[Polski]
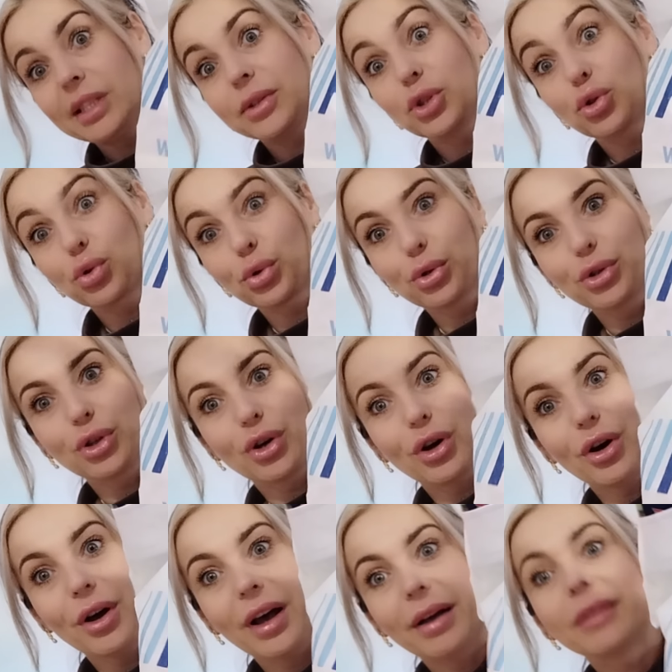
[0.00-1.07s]
No
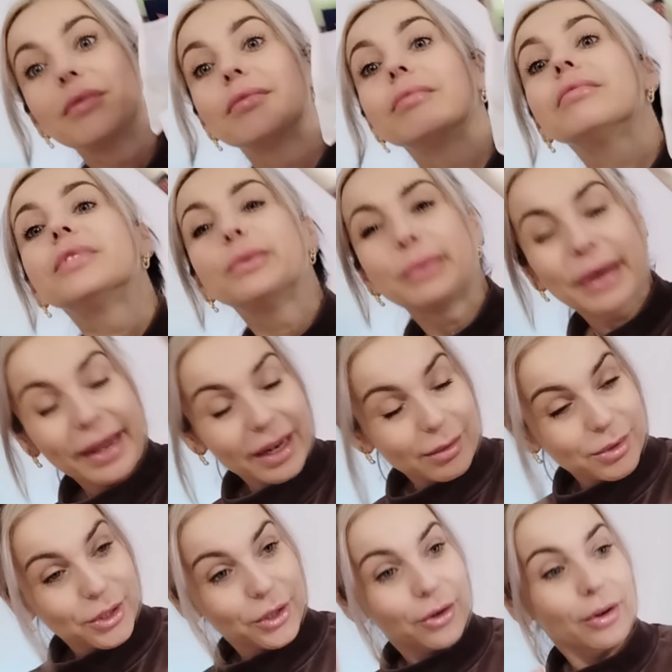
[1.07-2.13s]
trudno,
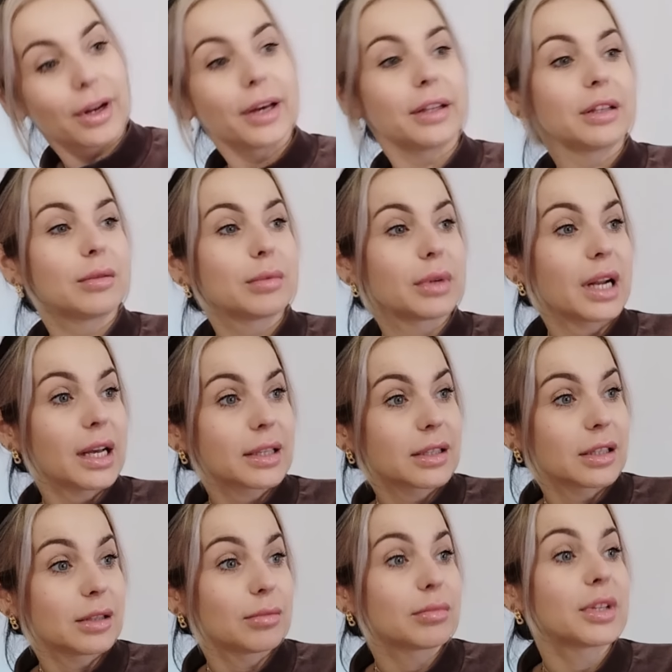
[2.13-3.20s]
Wybieram się kolejnym
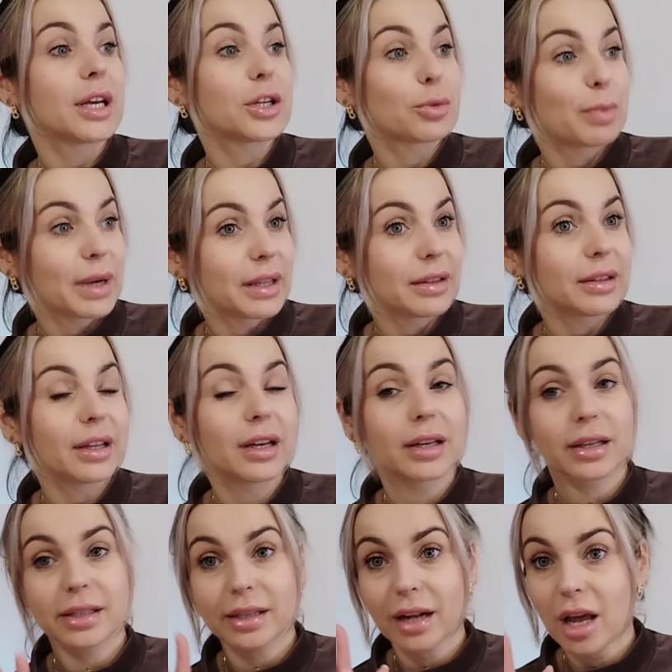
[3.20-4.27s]
razem, też
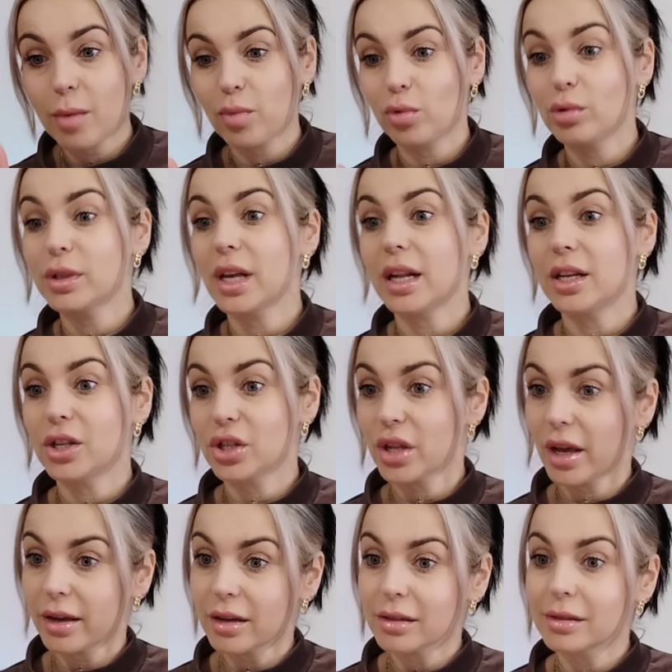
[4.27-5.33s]
będę. Sklep
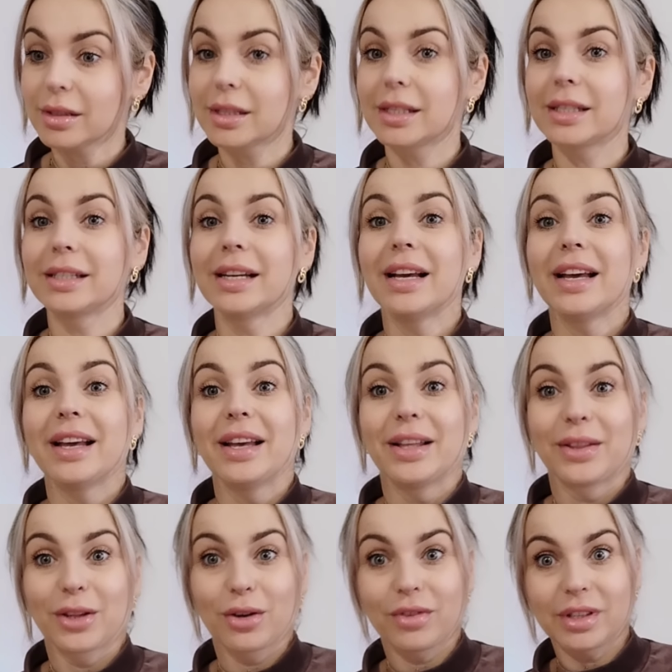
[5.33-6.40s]
uzależniający.
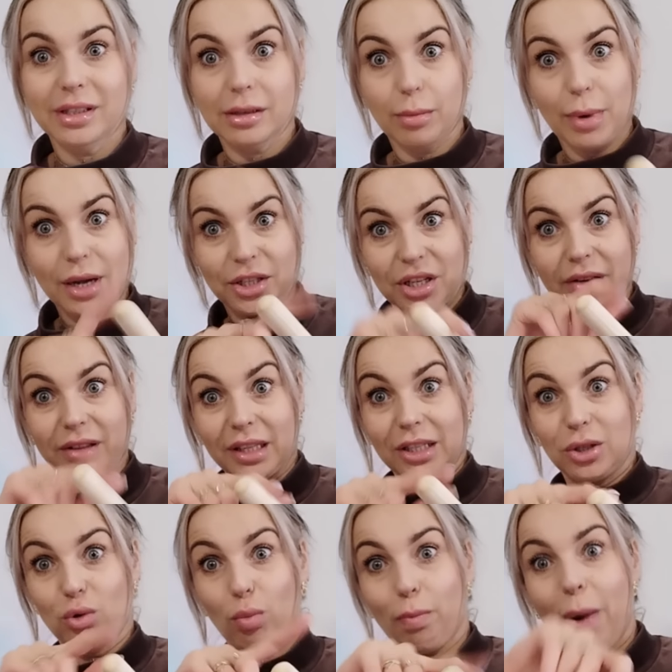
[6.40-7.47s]
No więc zobaczcie, nawet
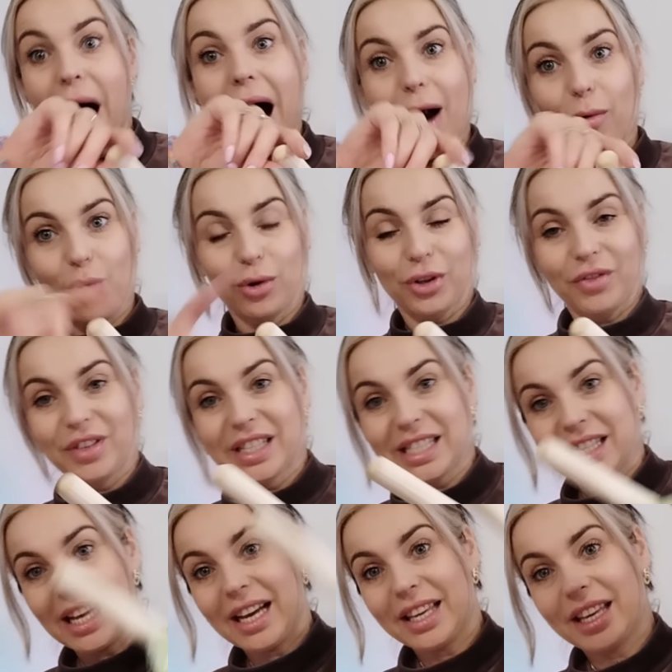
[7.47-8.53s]
jakiś tu pałąk
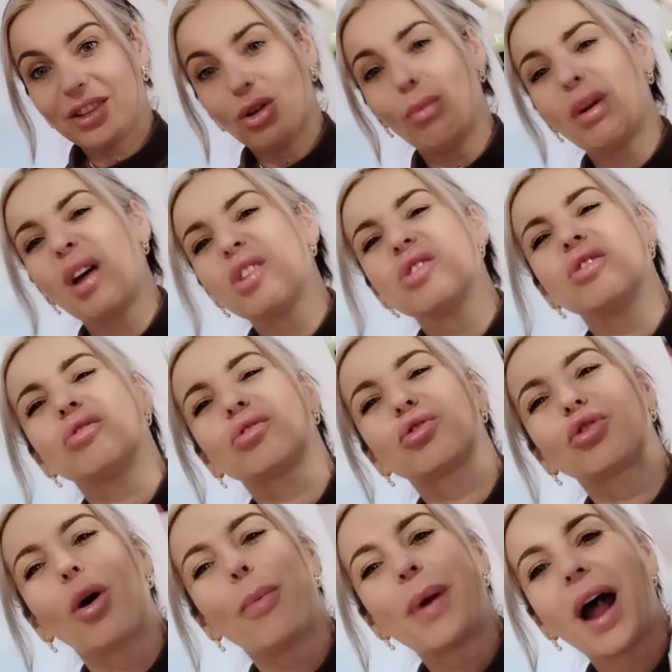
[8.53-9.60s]
wystaje. Dobra,
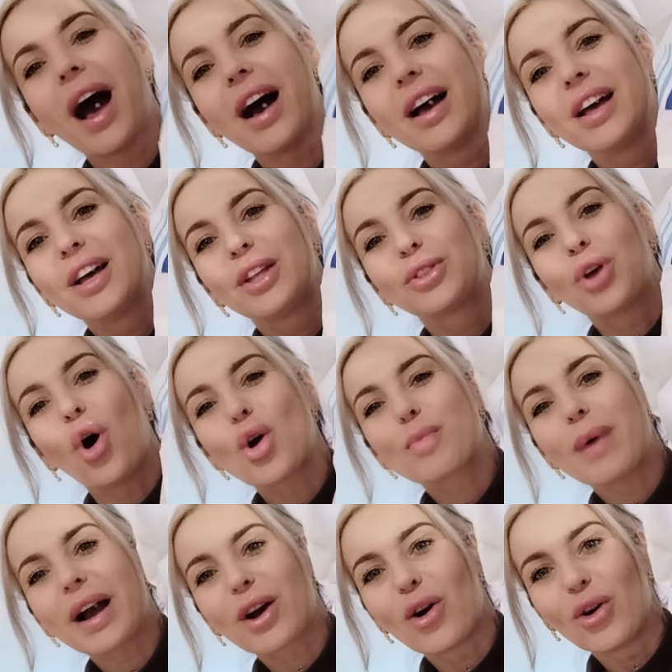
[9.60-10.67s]
dobra,
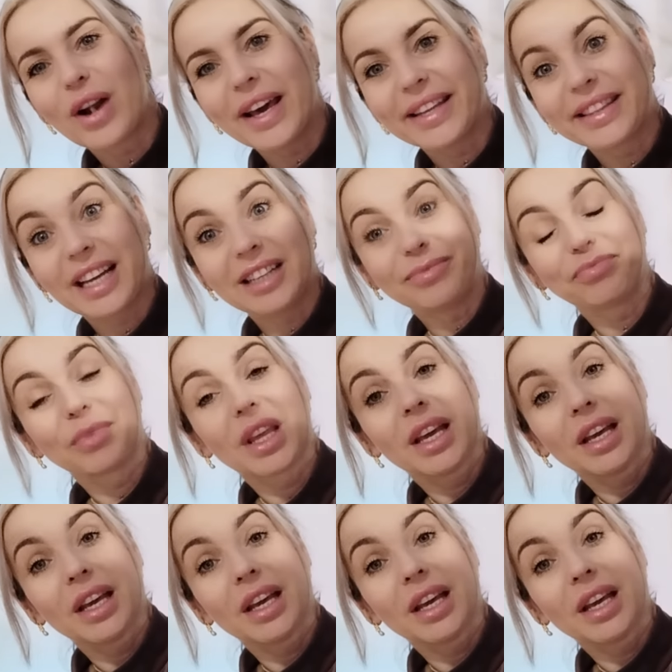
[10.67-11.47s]
torba kolejna.